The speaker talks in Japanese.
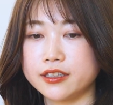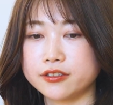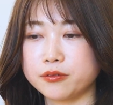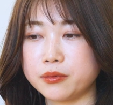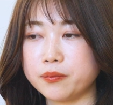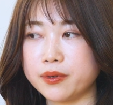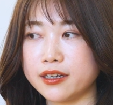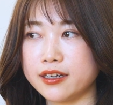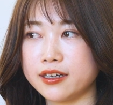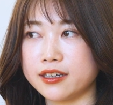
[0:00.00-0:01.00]
その
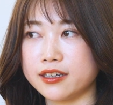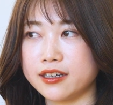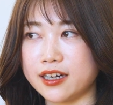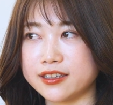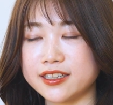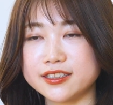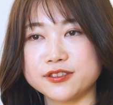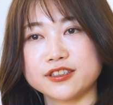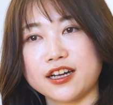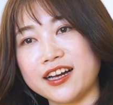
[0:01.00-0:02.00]
メンバーが新し
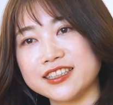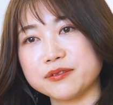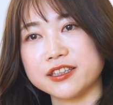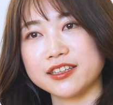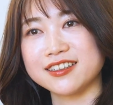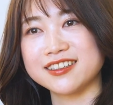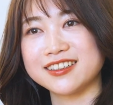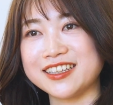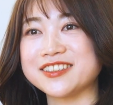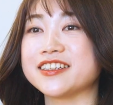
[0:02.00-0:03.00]
く使い始めた
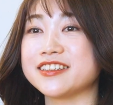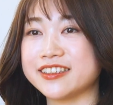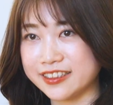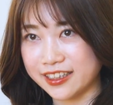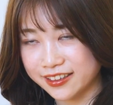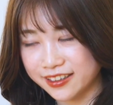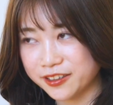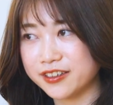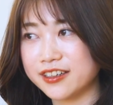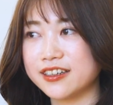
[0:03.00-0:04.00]
SNS だったりとか